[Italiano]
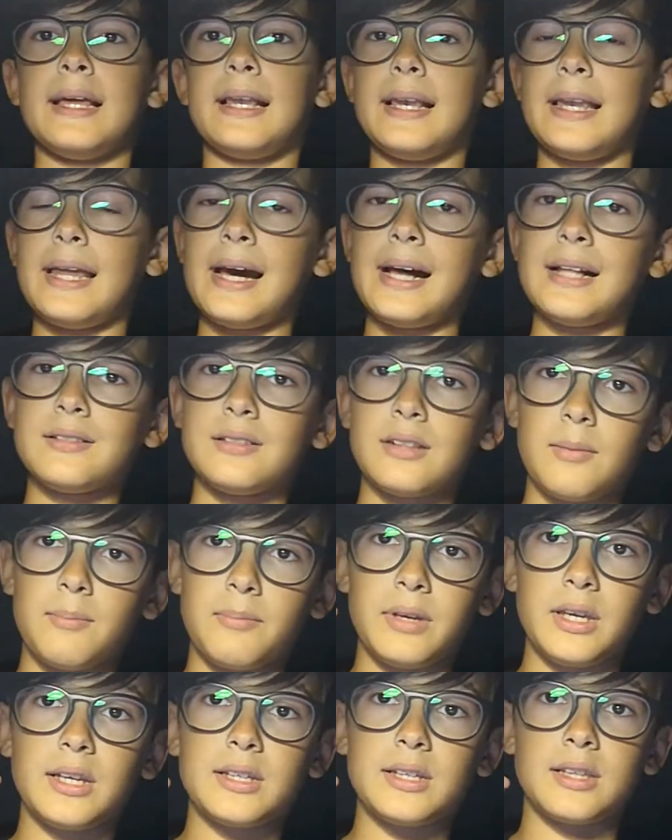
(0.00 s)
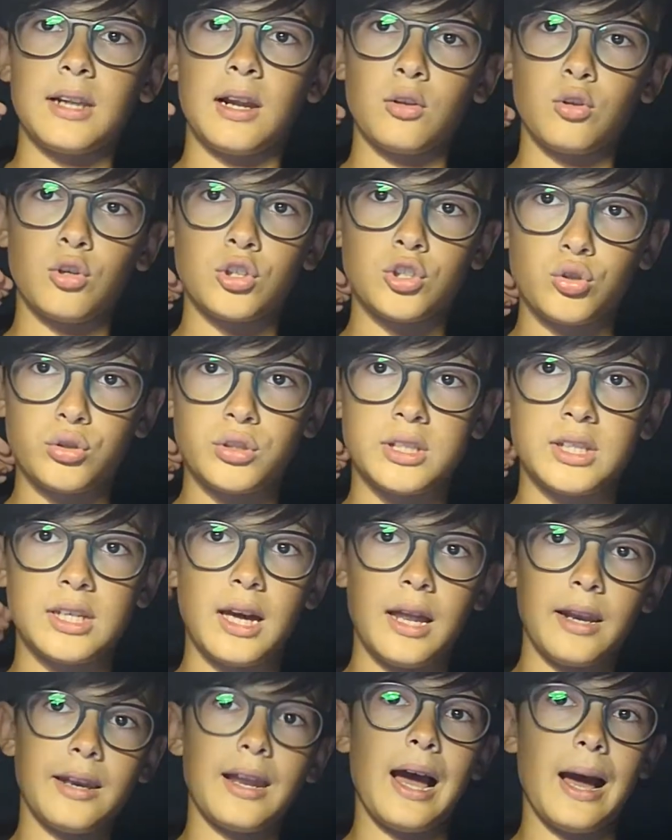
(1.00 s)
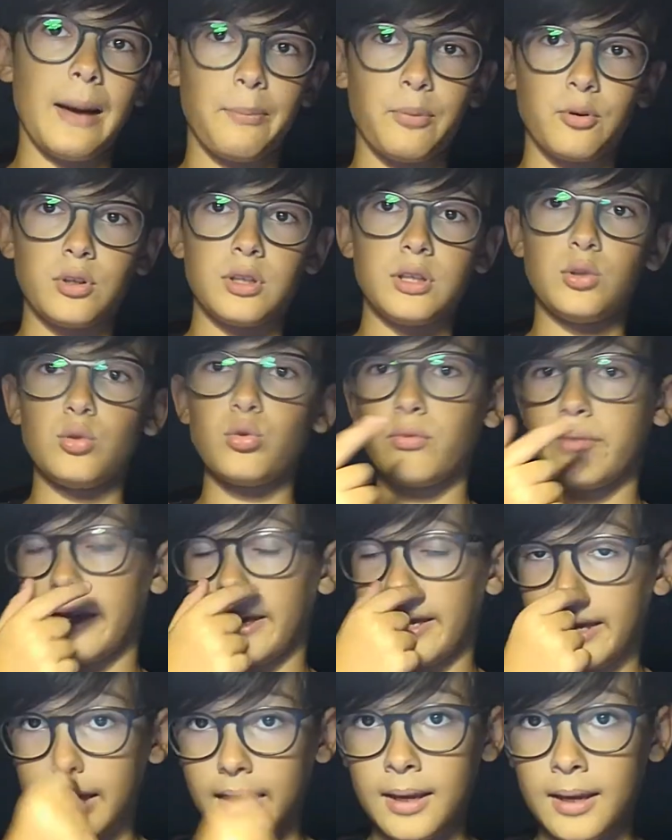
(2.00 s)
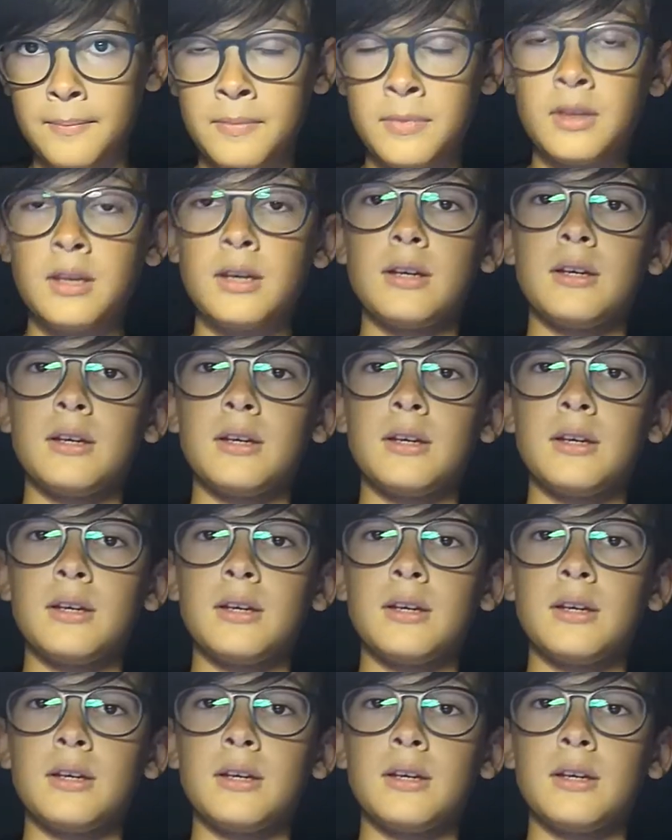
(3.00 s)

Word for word: Le altre big sono a 12, ossia Napoli, Juve e,